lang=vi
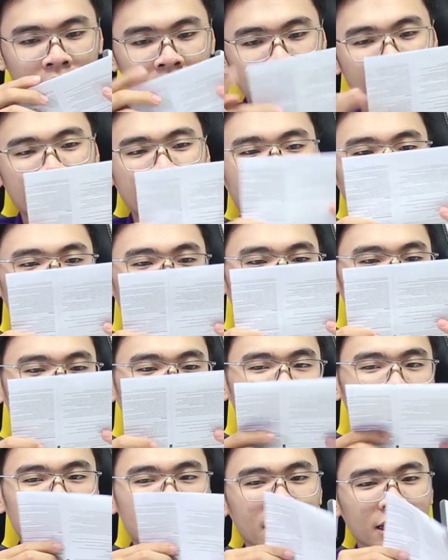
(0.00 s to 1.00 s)
mình thấy nó
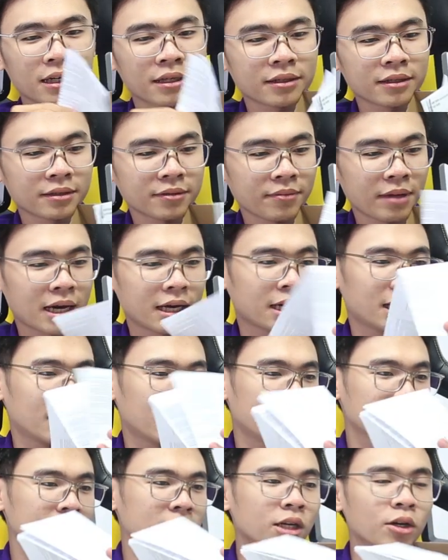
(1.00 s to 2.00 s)
ghi được ừ,
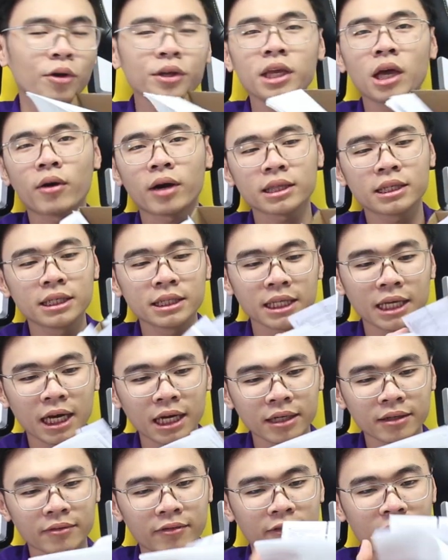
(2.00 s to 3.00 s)
bằng tương đối nhiều các thứ
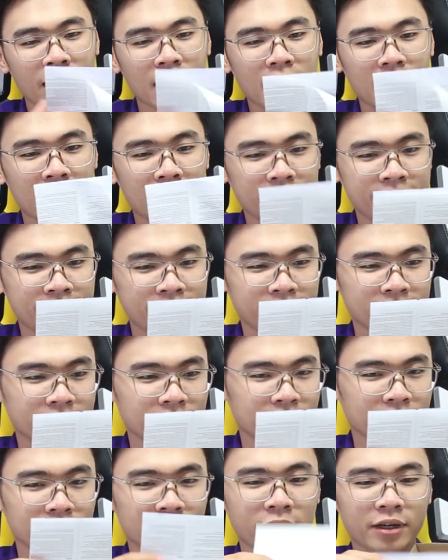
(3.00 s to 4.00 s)
tiếng và
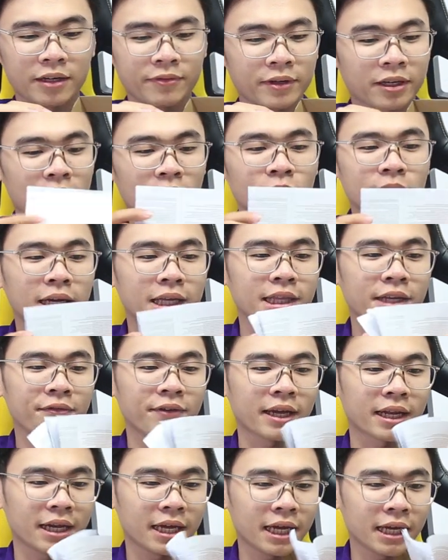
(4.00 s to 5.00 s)
mà mình không thấy tiếng
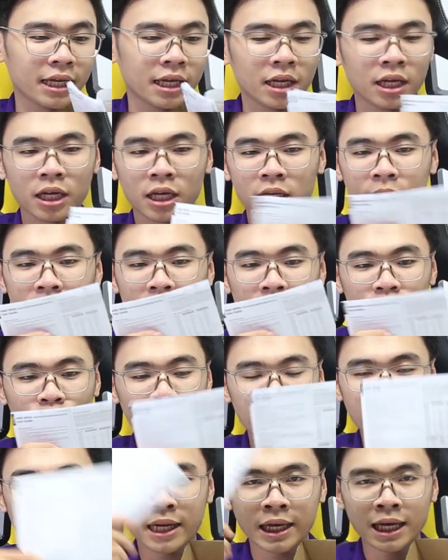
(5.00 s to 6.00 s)
việt ở đây mà
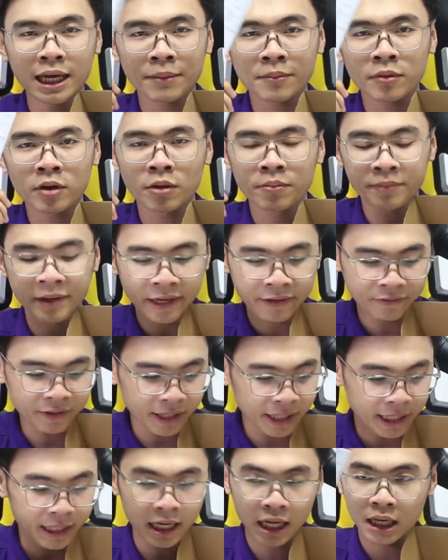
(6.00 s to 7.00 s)
tuy nhiên anh em cũng không nên
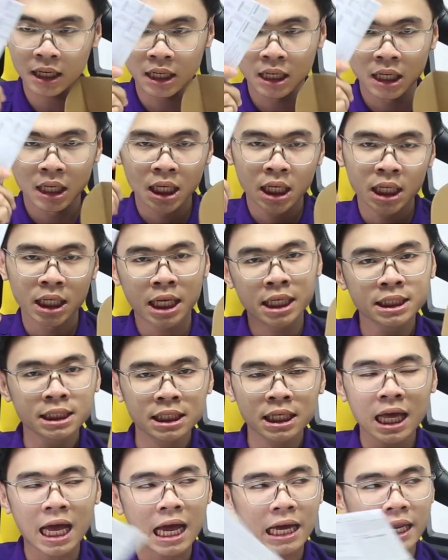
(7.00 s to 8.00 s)
vứt đi nhá nên
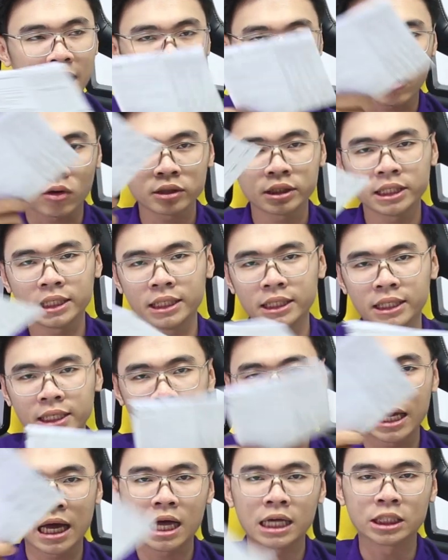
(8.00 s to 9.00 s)
giữ lại để có gì
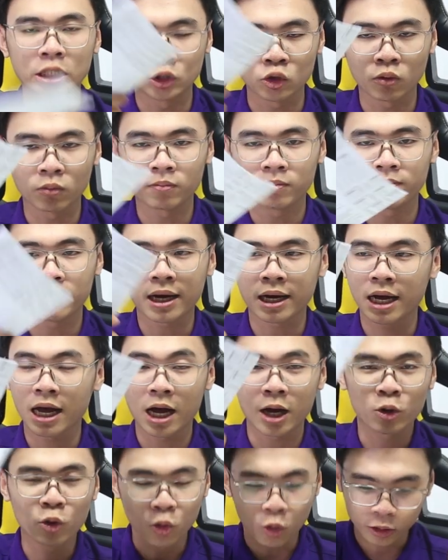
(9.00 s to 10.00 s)
thì sử dụng bằng
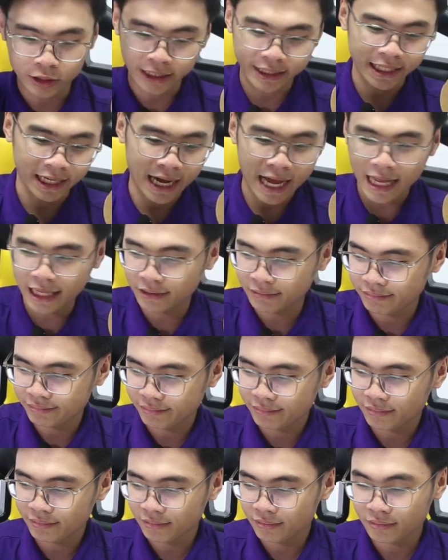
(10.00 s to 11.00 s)
google dịch chẳng hạn
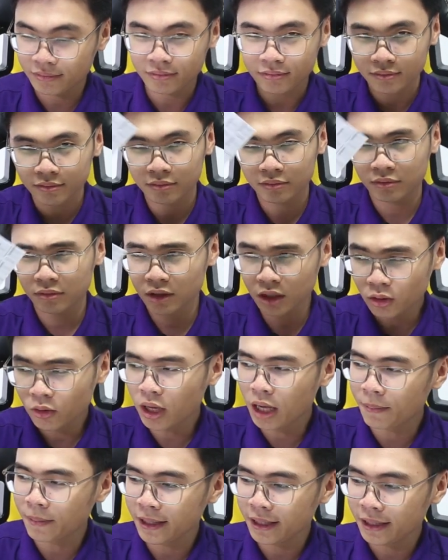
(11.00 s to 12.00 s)
tương
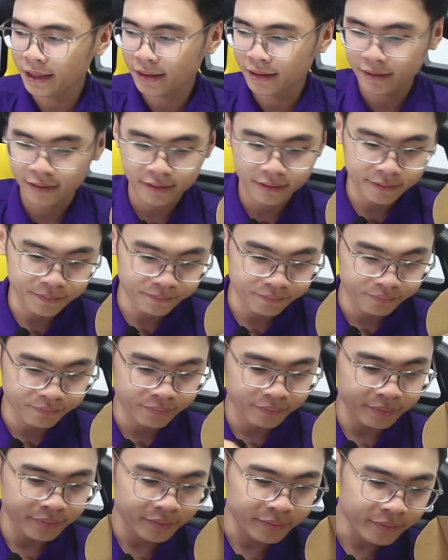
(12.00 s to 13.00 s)
đối hợp lý
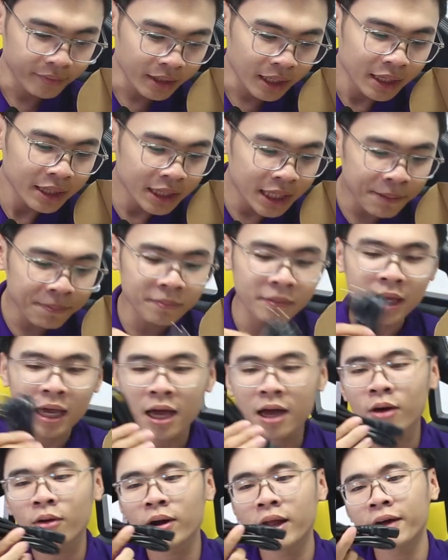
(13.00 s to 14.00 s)
tiếp
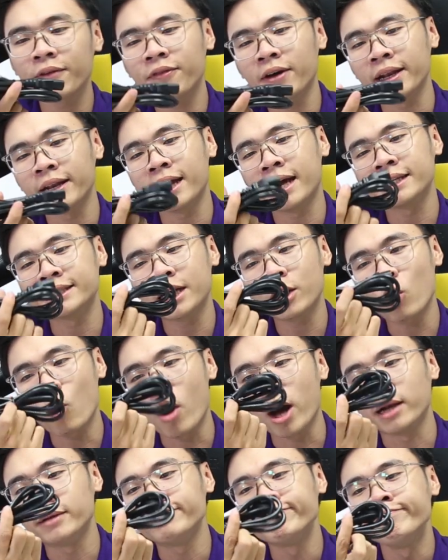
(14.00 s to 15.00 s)
theo là phần à, dây
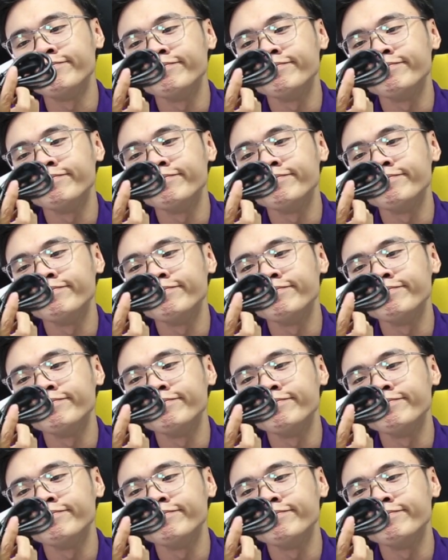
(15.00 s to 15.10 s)
nguồn